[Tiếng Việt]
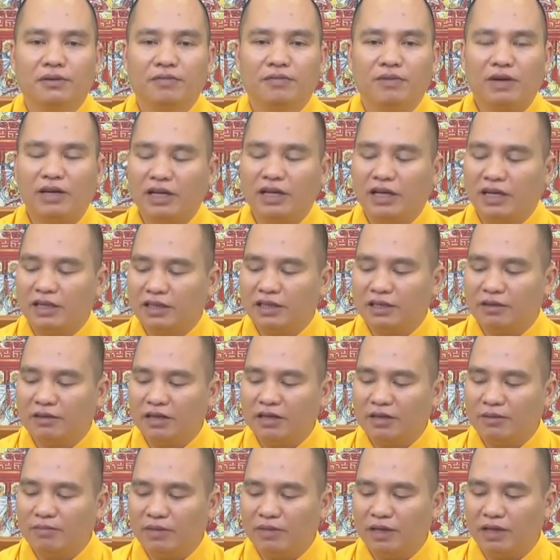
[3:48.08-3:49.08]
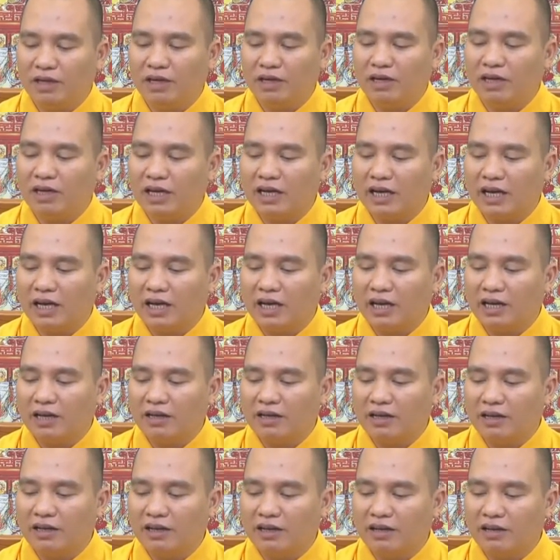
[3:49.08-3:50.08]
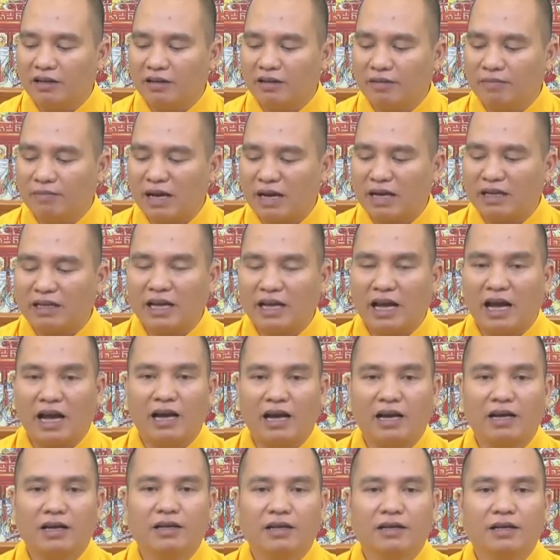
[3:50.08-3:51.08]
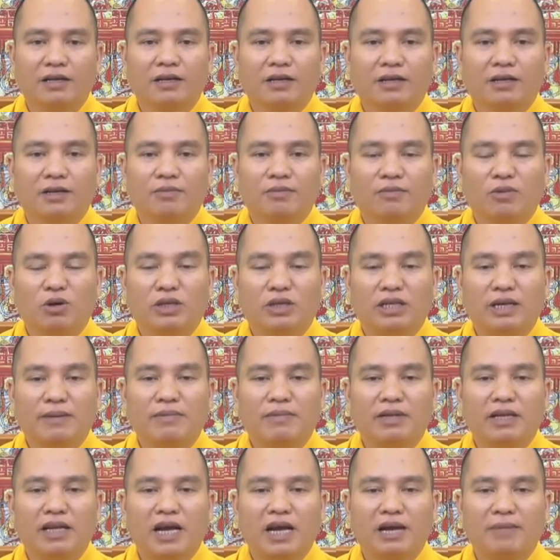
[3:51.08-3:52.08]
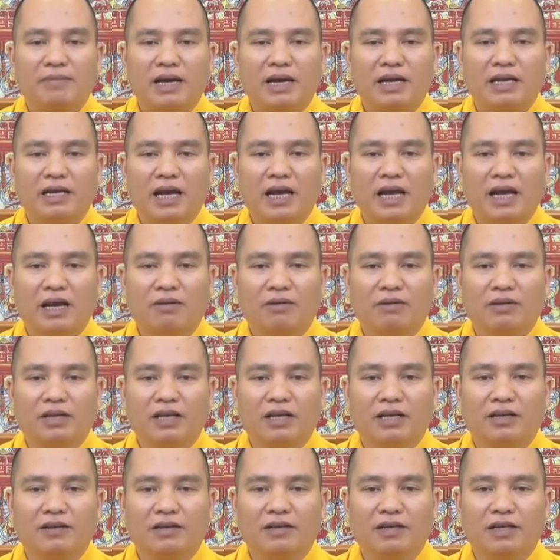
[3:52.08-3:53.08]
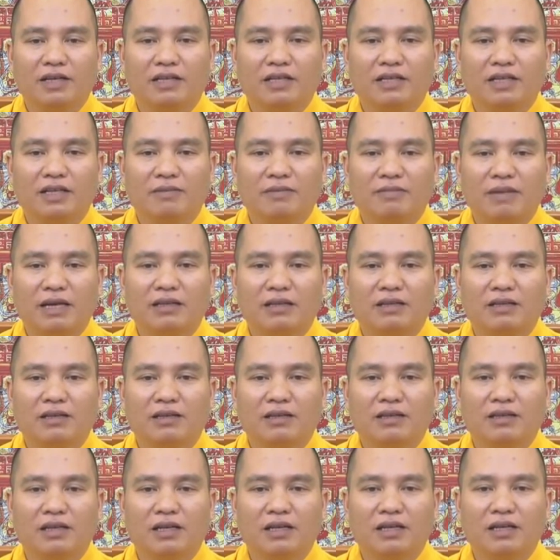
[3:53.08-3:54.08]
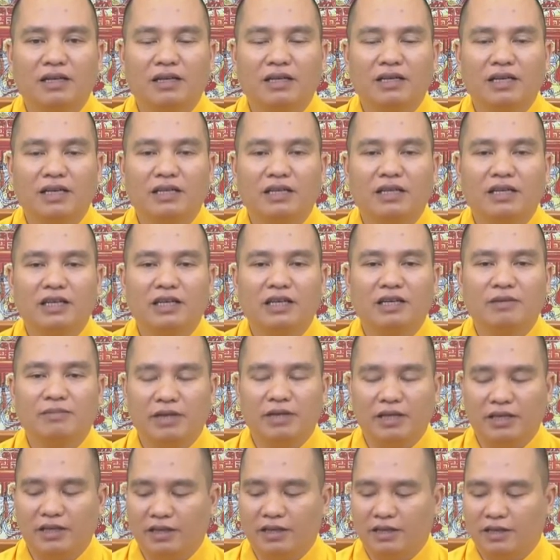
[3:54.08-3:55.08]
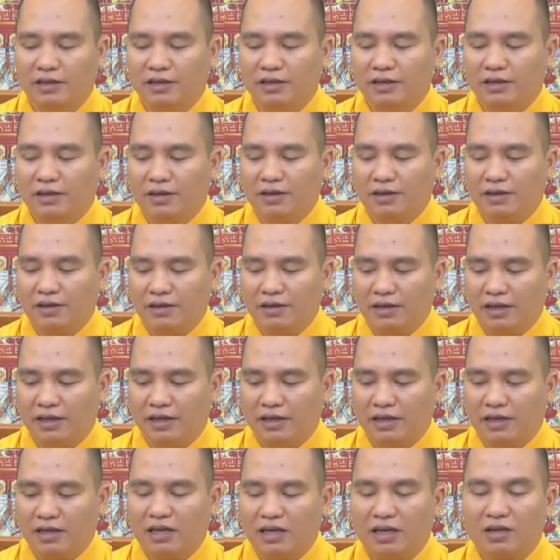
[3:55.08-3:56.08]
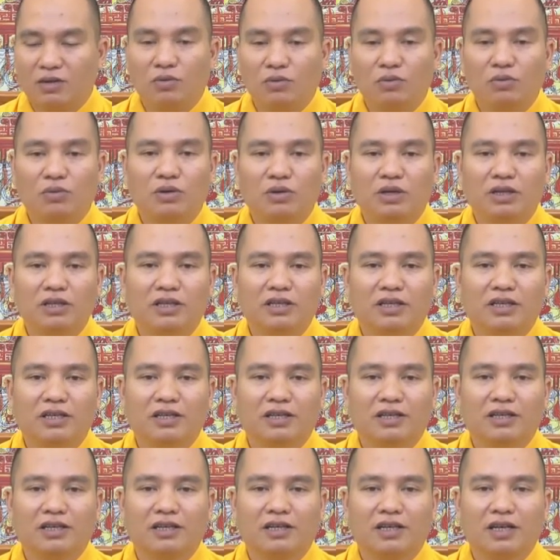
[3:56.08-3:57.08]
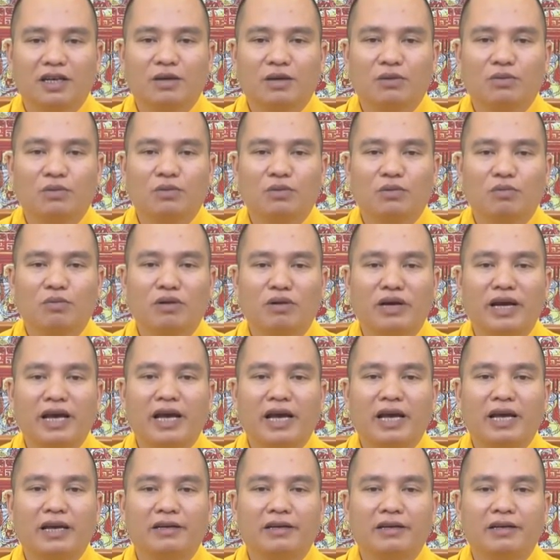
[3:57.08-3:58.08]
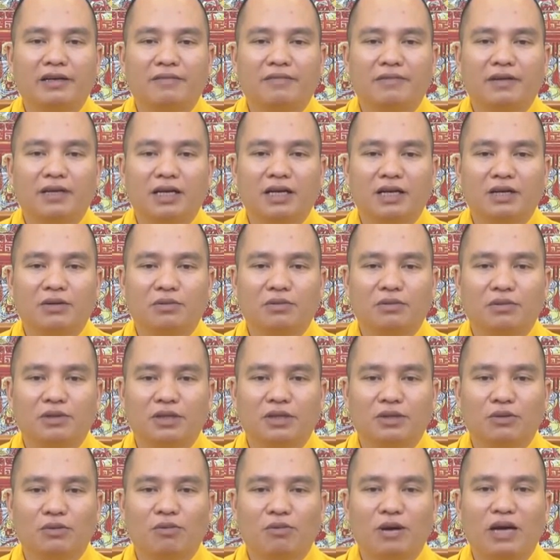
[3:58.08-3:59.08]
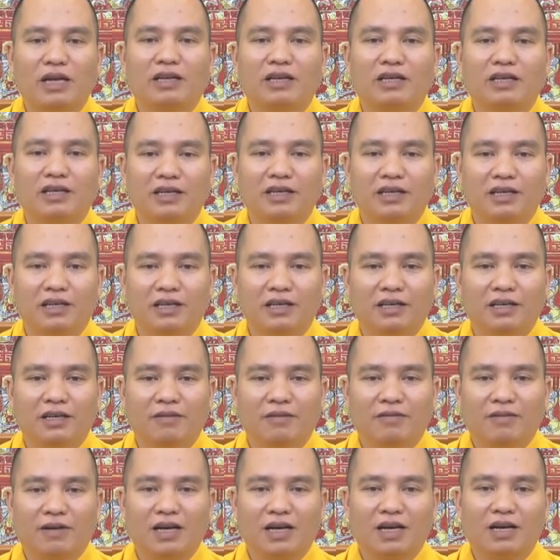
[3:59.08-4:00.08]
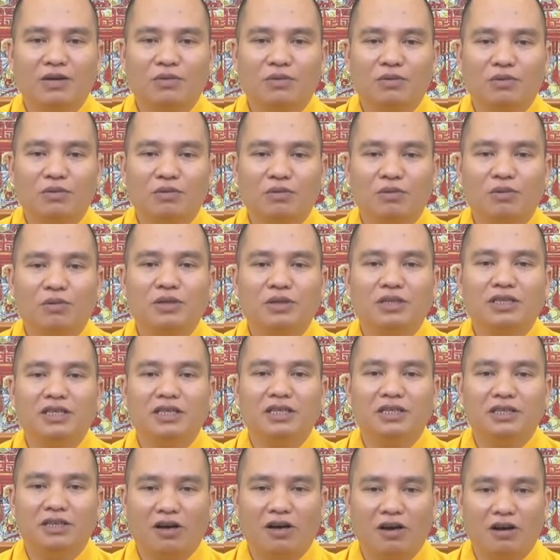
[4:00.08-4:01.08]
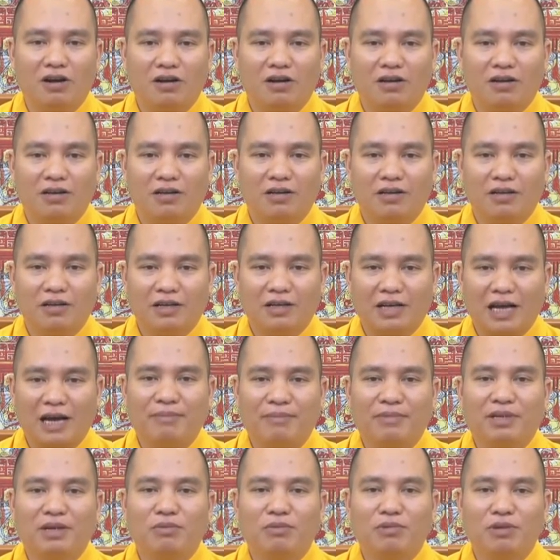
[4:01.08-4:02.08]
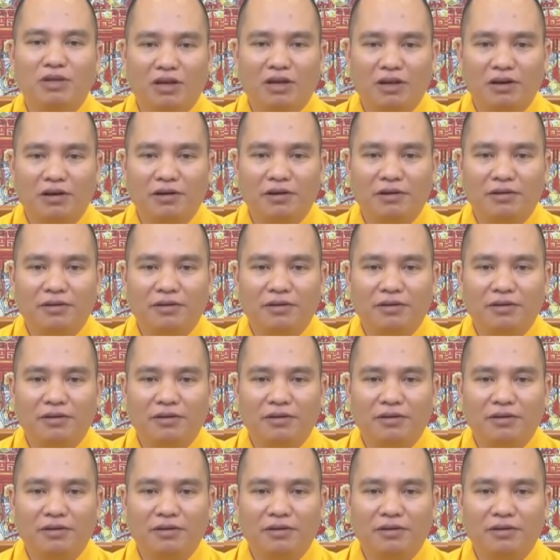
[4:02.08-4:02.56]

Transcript: và nên gì nên mở cái ờ, băng giảng 102 bài giảng của thầy lên trên ban thờ thần linh gia tiên nhà mình ấy, để các cụ ấy các cụ cũng nghe được và các cụ ấy cũng hoan hỉ và các cụ cũng hội trì cho cảm thông cho